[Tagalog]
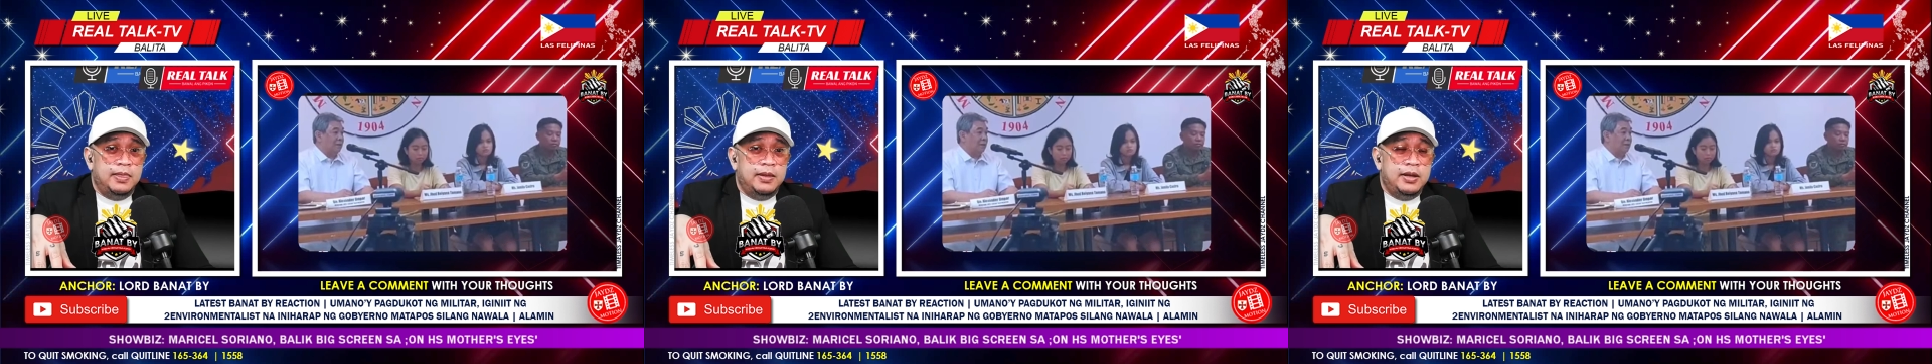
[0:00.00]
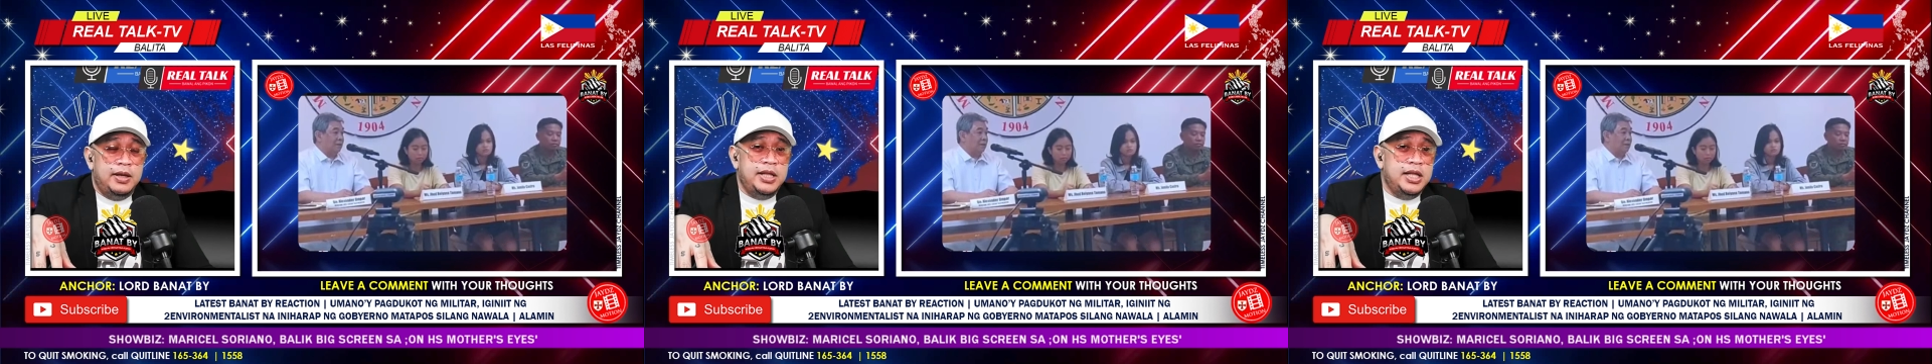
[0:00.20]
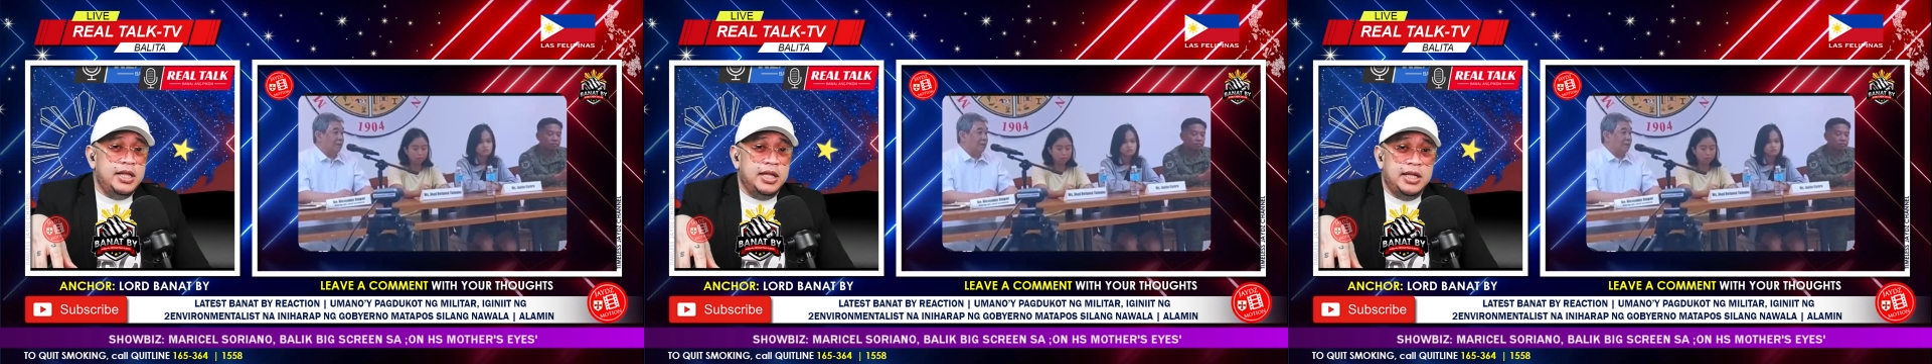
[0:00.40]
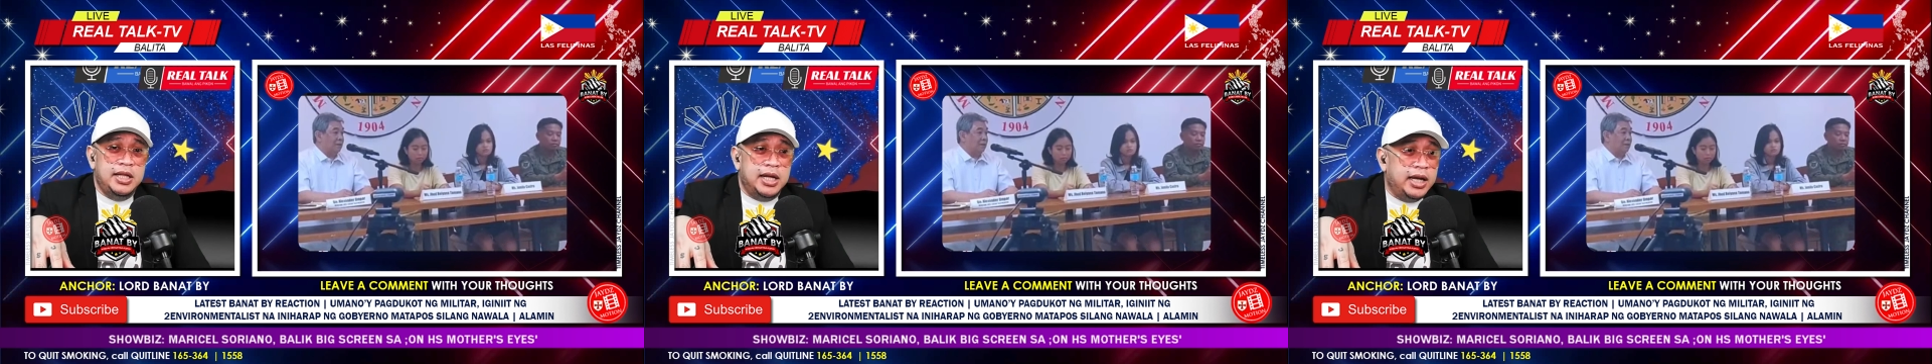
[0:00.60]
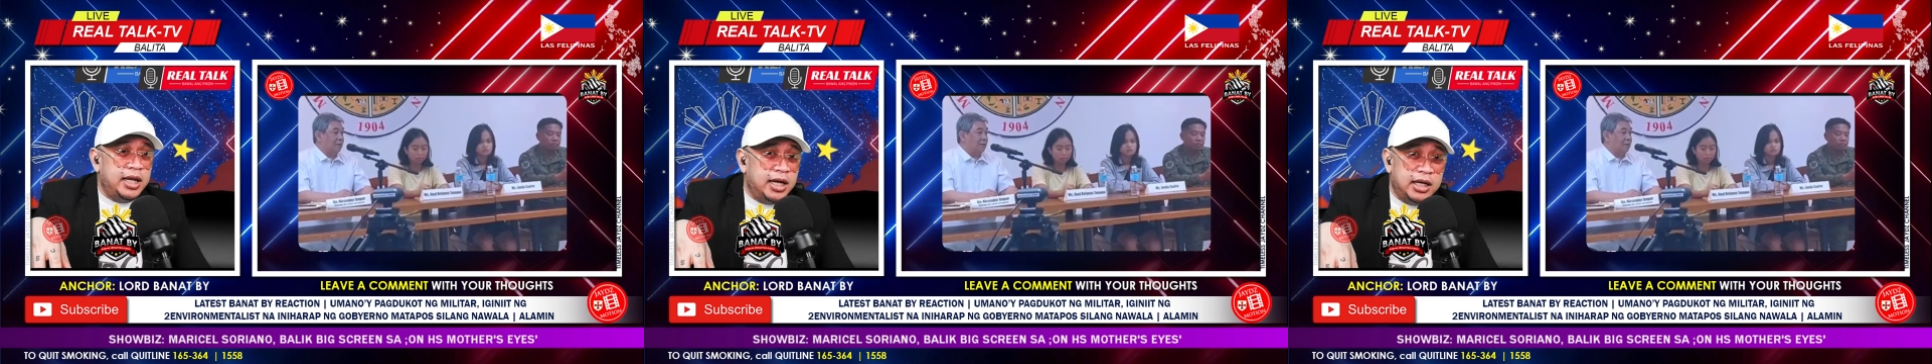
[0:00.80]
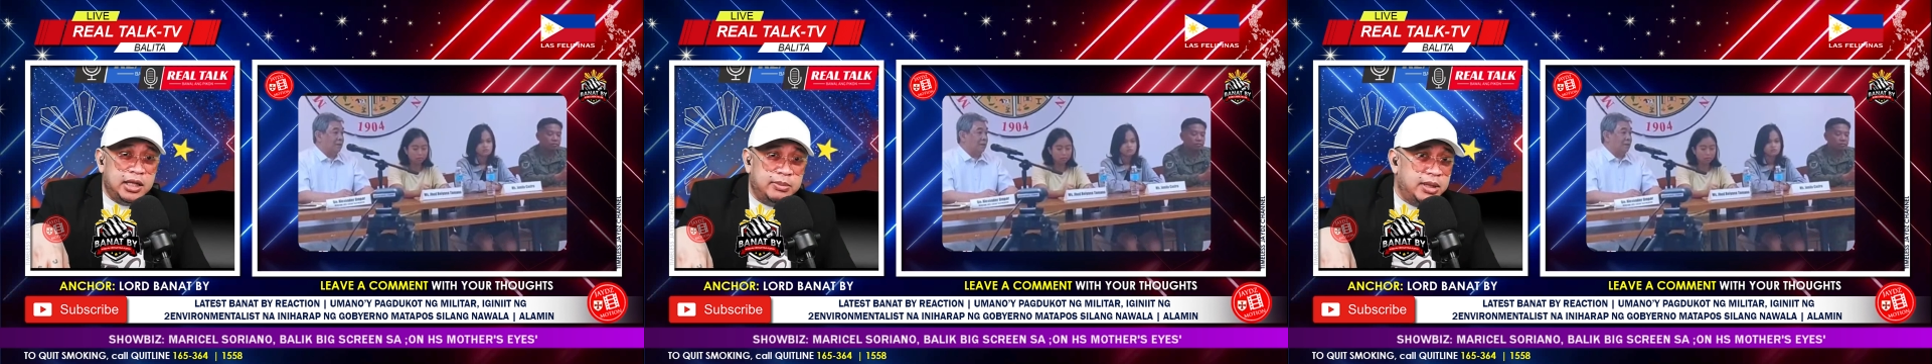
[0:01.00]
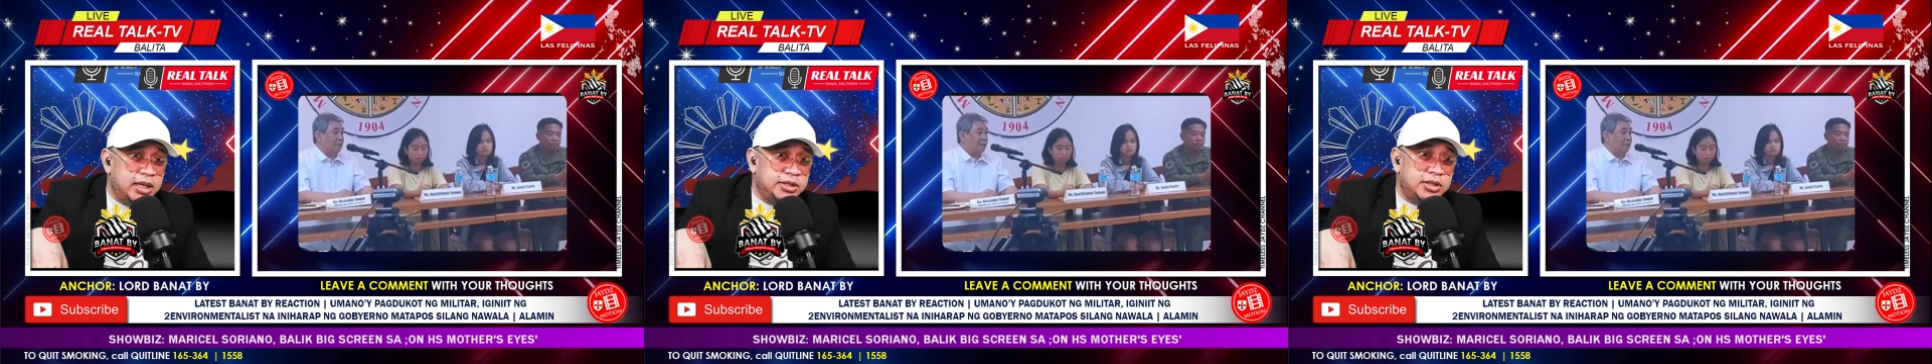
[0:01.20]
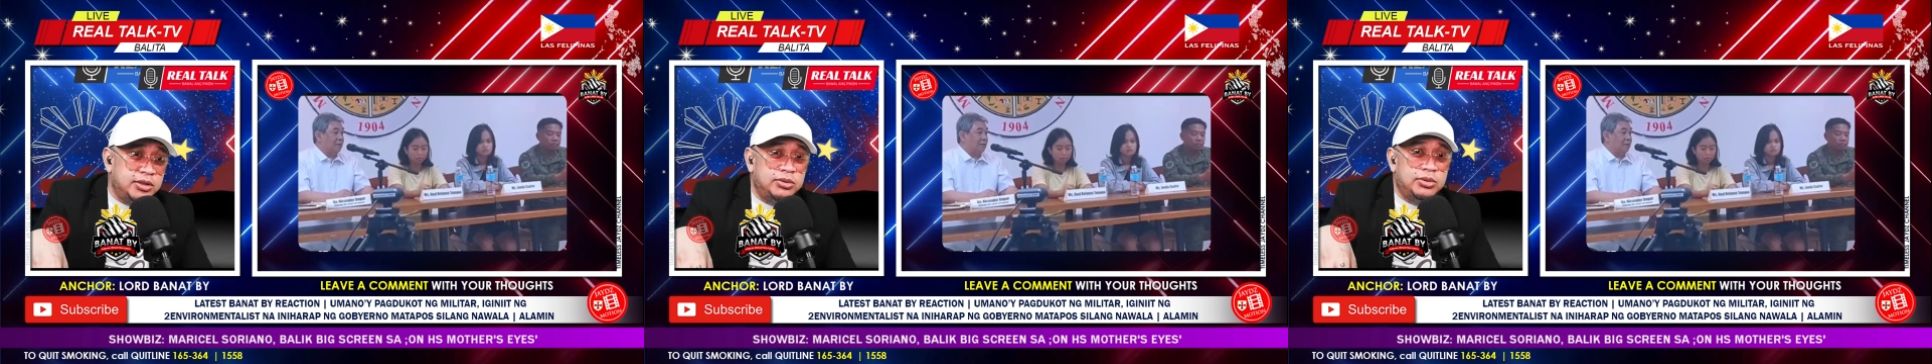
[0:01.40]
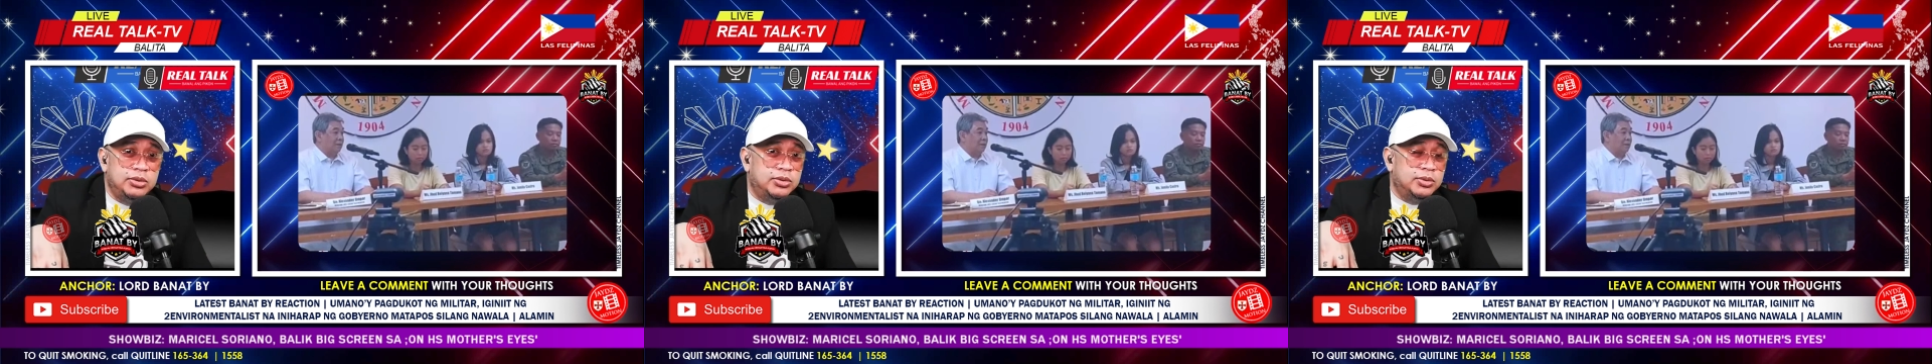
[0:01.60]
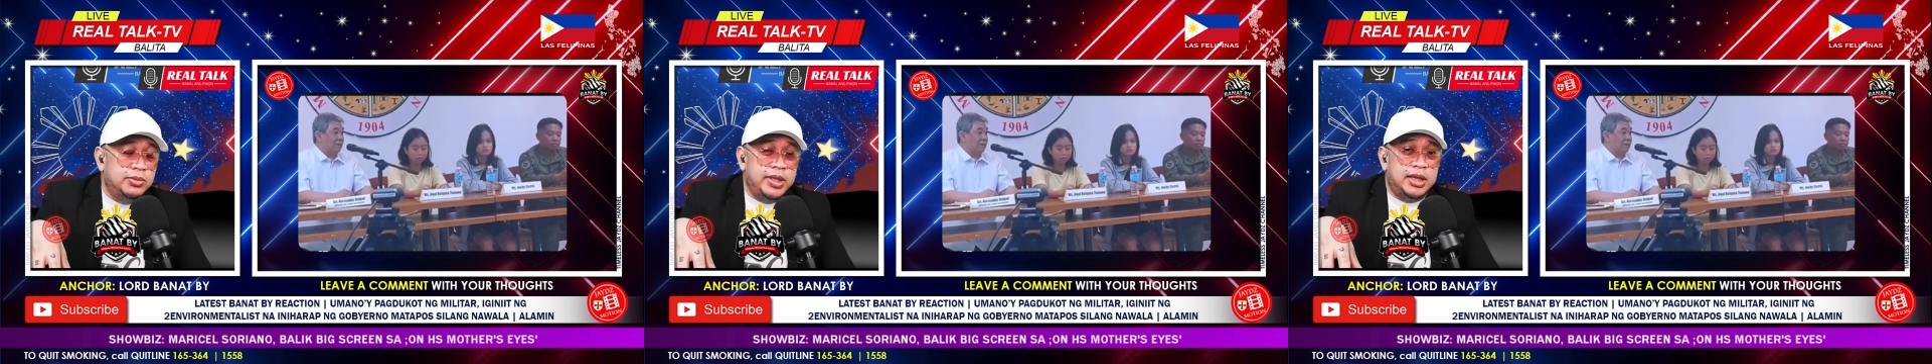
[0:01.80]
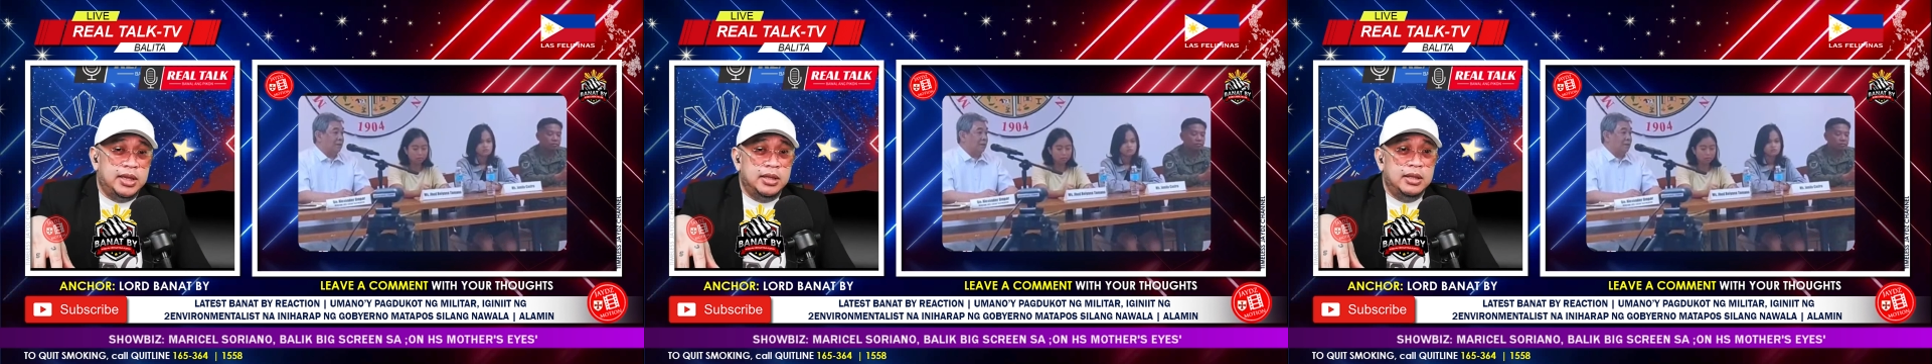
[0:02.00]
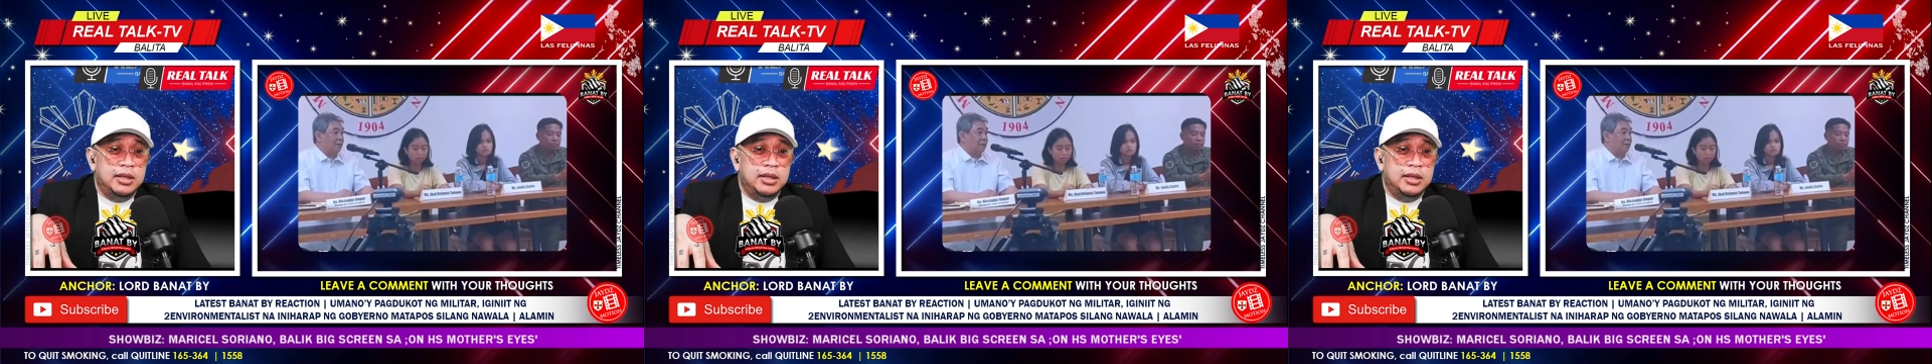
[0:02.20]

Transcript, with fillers: Hindi na nila kailangan ng martial law to do it.